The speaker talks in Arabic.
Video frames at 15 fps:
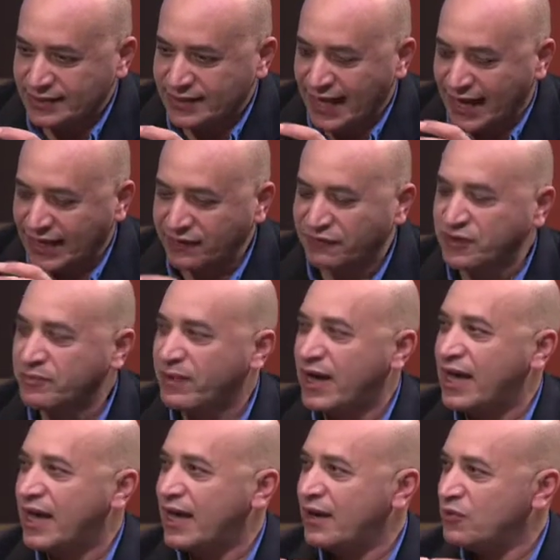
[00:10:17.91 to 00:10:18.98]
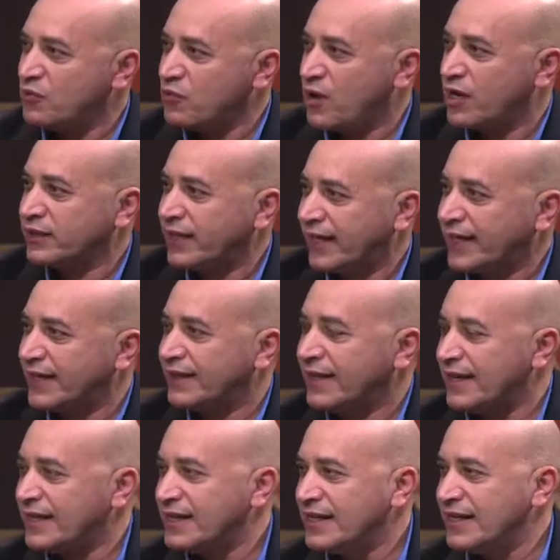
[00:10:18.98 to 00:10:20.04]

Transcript: تعريف يبقى واضح كده